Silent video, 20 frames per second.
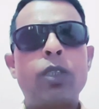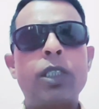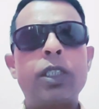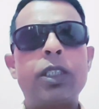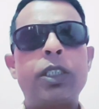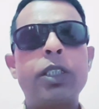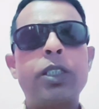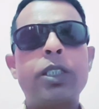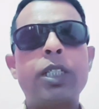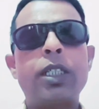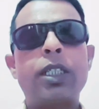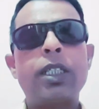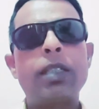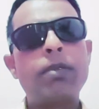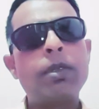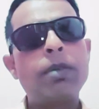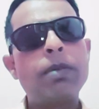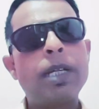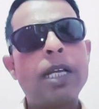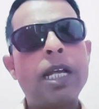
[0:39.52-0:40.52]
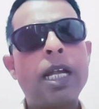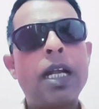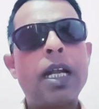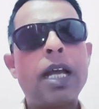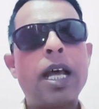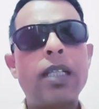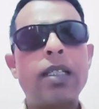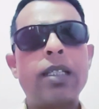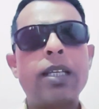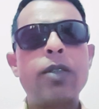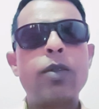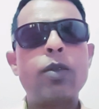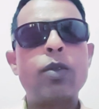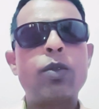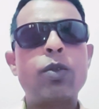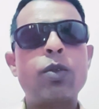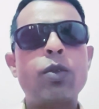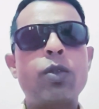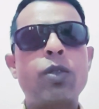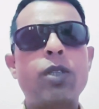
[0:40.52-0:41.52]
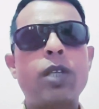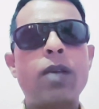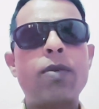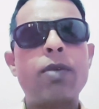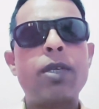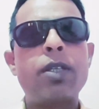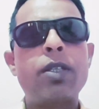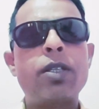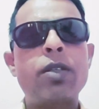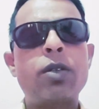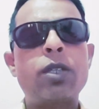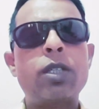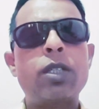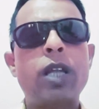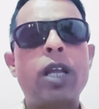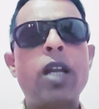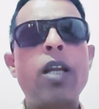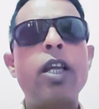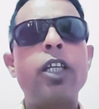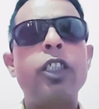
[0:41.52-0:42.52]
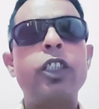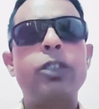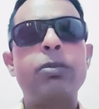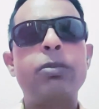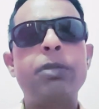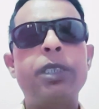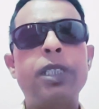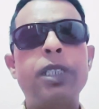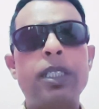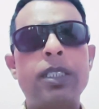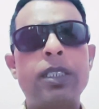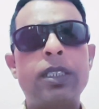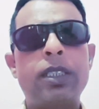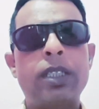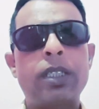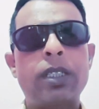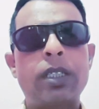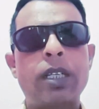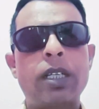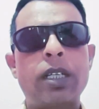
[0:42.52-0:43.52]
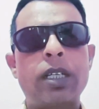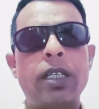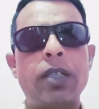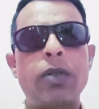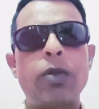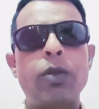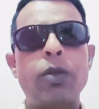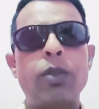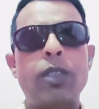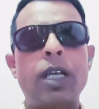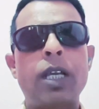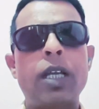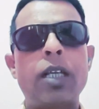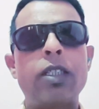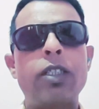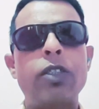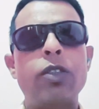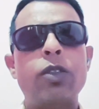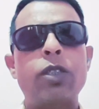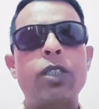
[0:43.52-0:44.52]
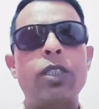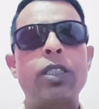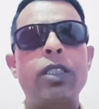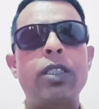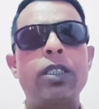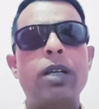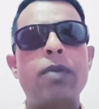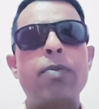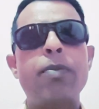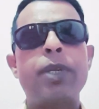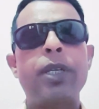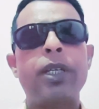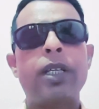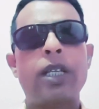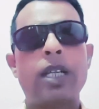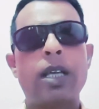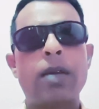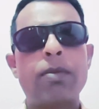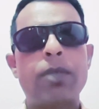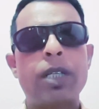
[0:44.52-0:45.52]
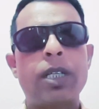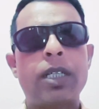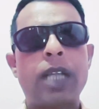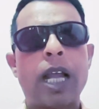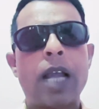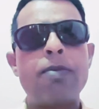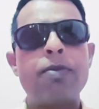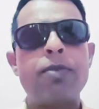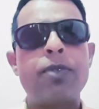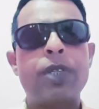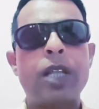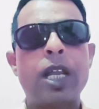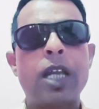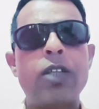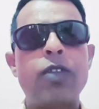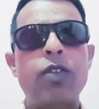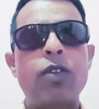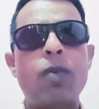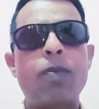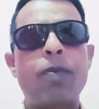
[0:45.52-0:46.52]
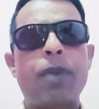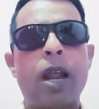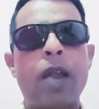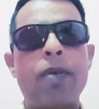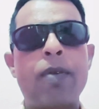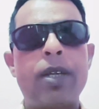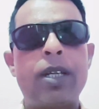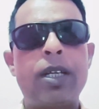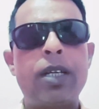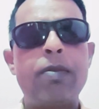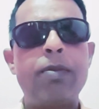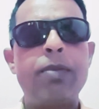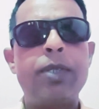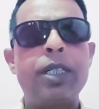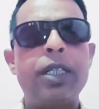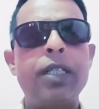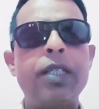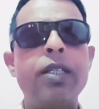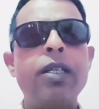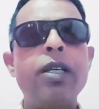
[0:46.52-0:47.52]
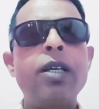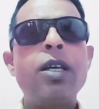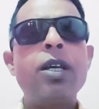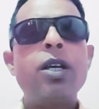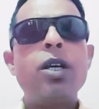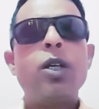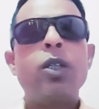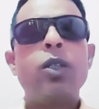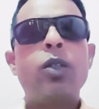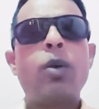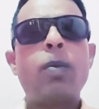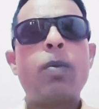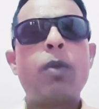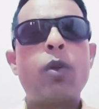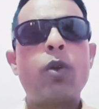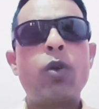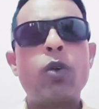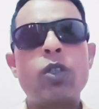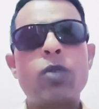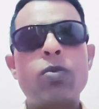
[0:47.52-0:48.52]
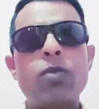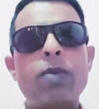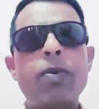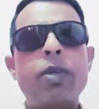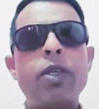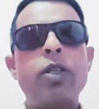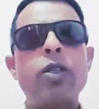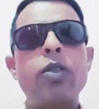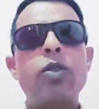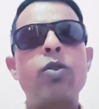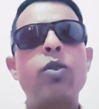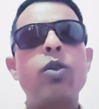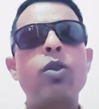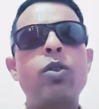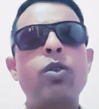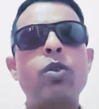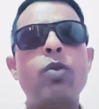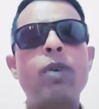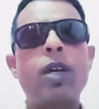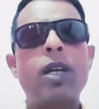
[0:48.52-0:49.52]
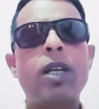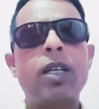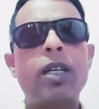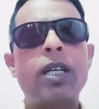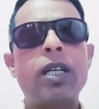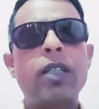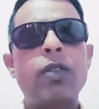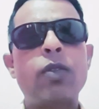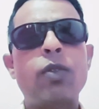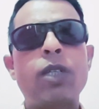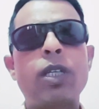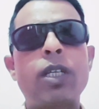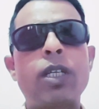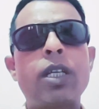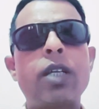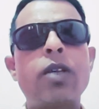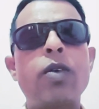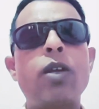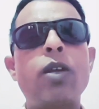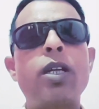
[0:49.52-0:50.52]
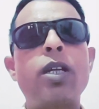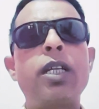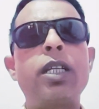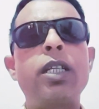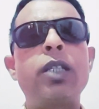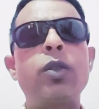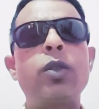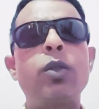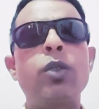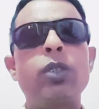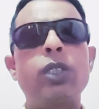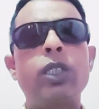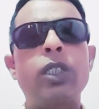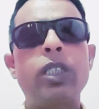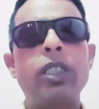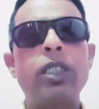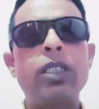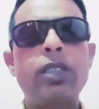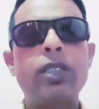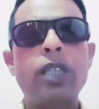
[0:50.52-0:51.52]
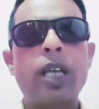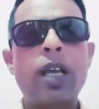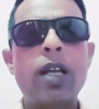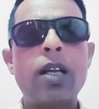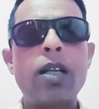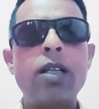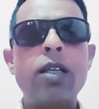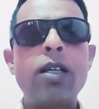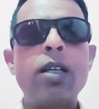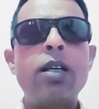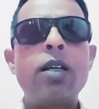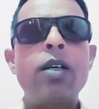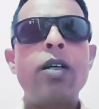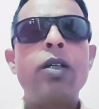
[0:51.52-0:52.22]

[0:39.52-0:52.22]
जो कि जिसका टीवी में ऐड आता है दोस्तों उसका भी जो कि धनलक्ष्मी यंत्र करके होता है जो कि कंपनी का नाम था टाइम्स टेलीसॉप प्राइवेट लिमिटेड तो हम लोग उसमें भी दोस्तों वर्क कर चुके हैं ऑलरेडी दो से तीन साल